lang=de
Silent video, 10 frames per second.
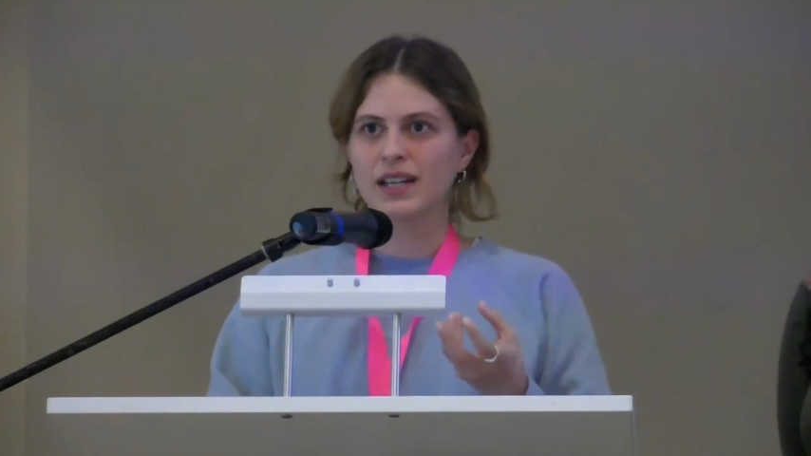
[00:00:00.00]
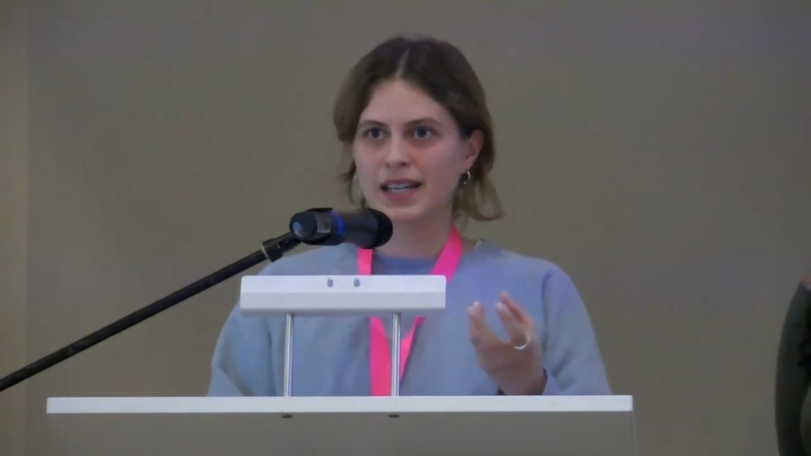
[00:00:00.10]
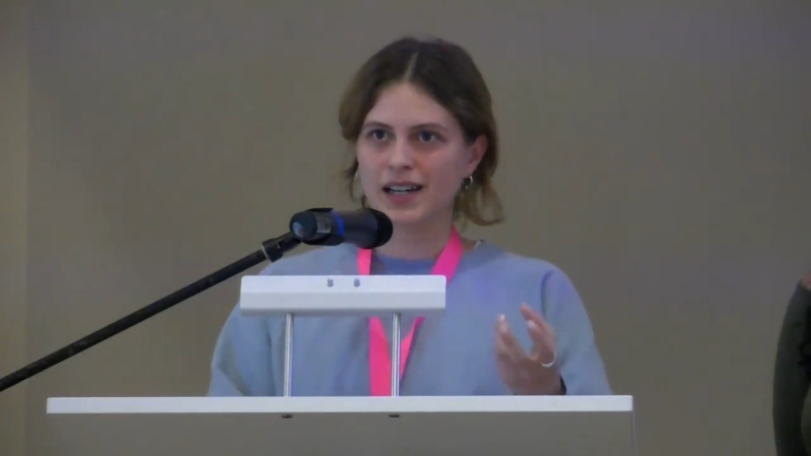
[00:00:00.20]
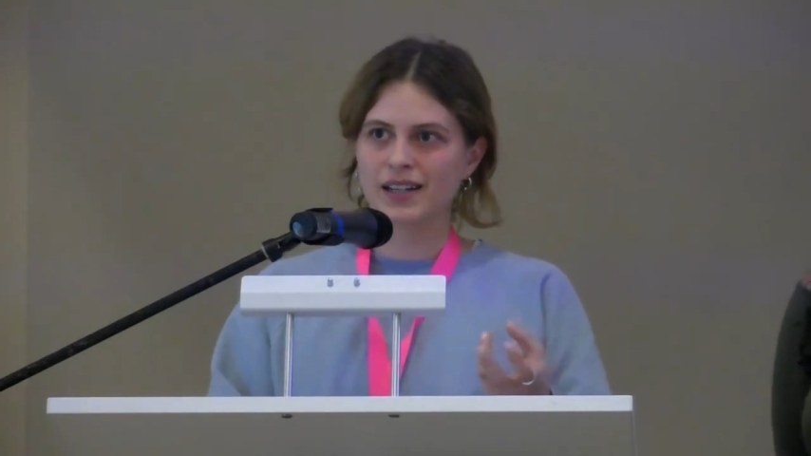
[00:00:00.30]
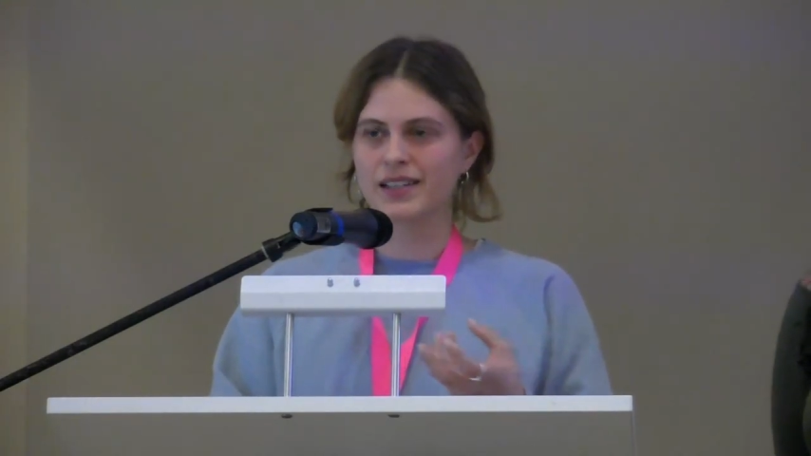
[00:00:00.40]

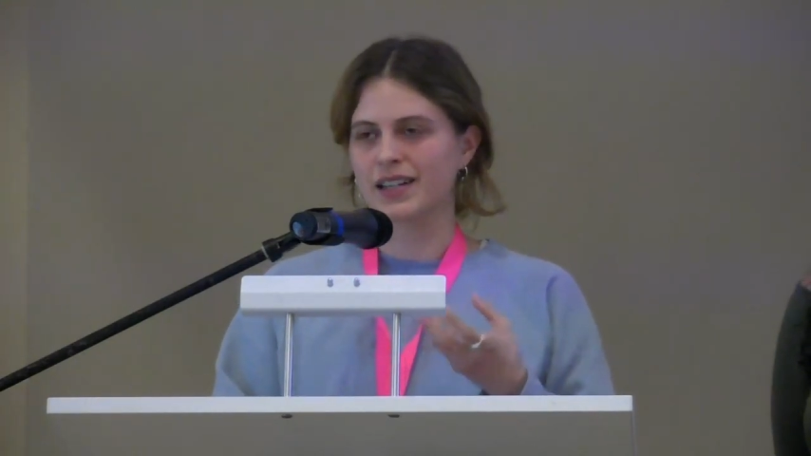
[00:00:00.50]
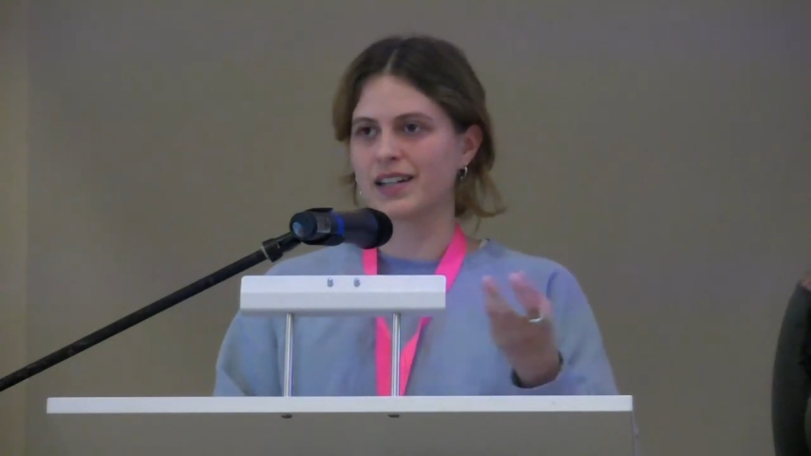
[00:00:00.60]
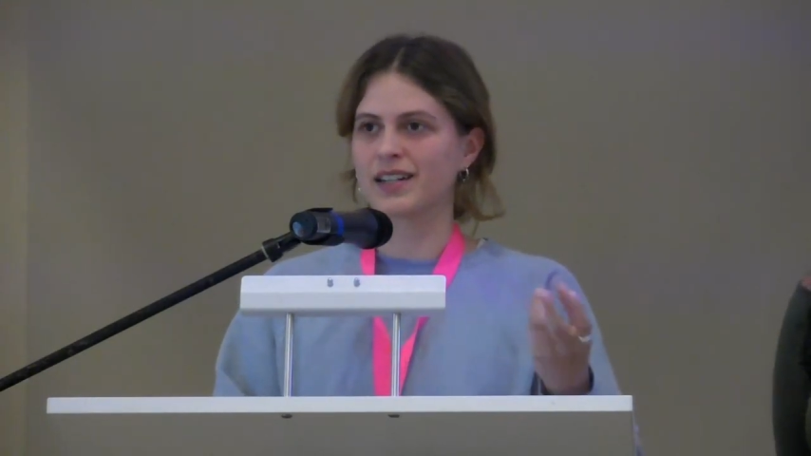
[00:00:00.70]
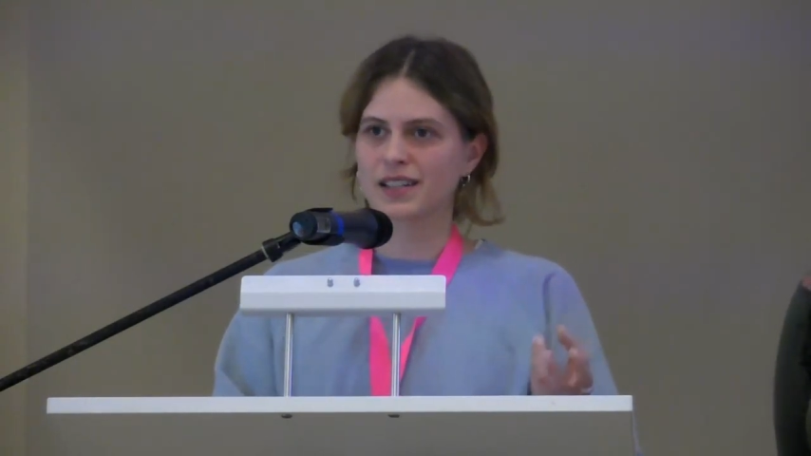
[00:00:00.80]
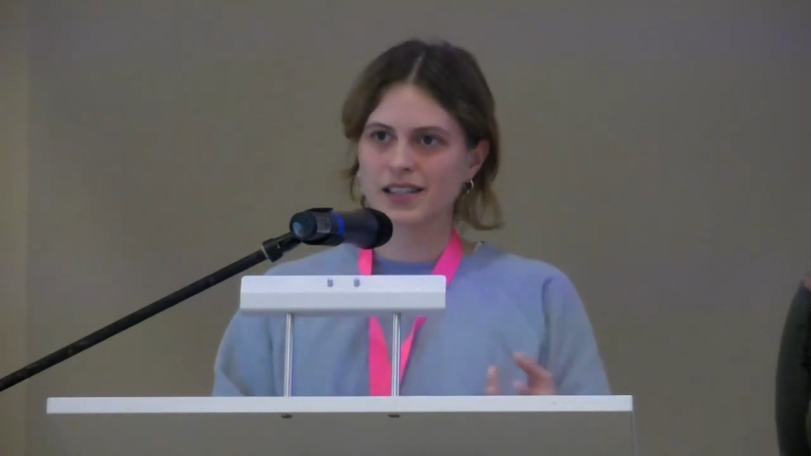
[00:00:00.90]
Kern der
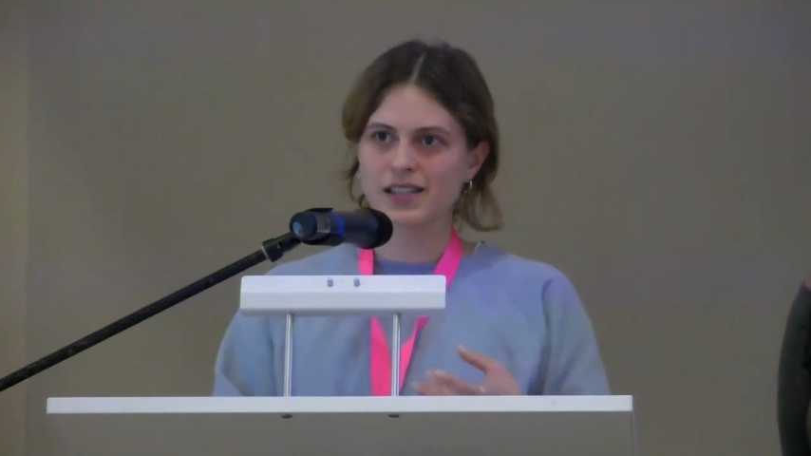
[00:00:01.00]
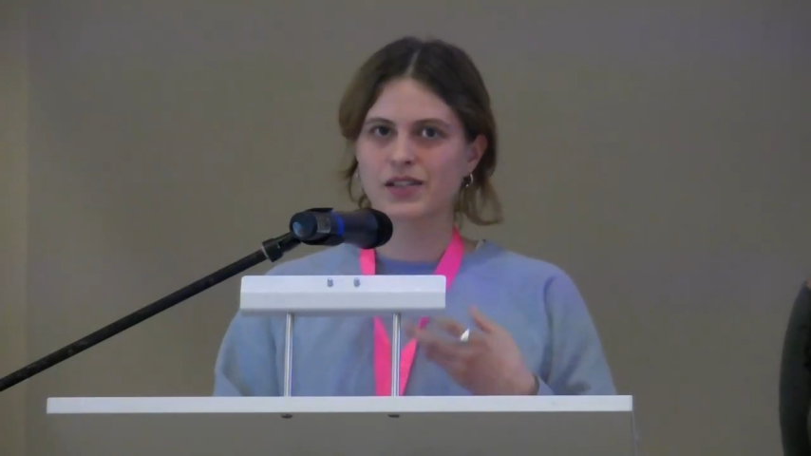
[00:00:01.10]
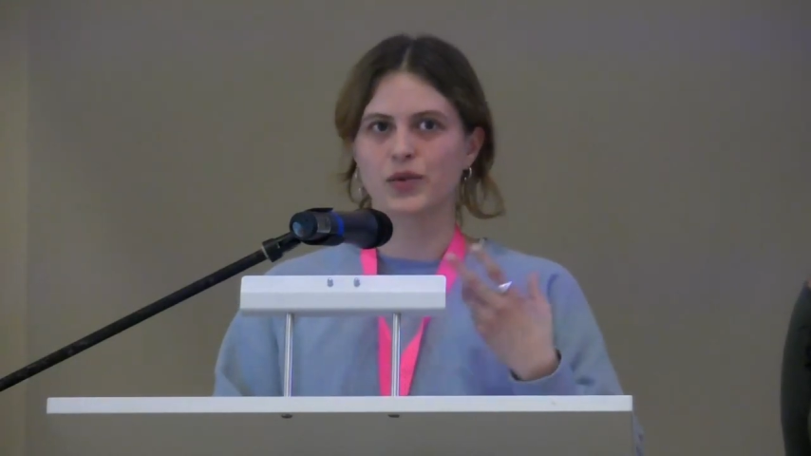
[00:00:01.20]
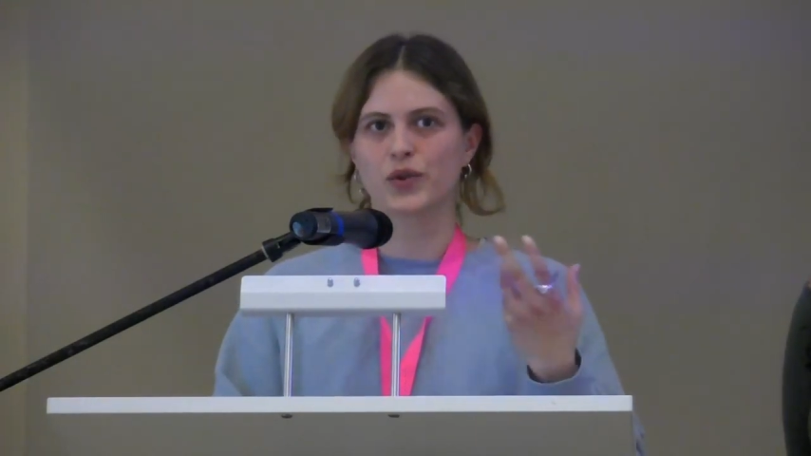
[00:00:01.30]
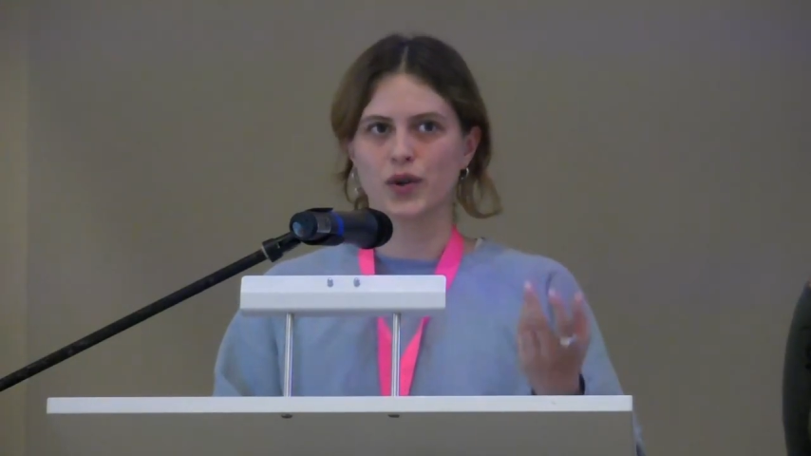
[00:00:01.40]
Krisen und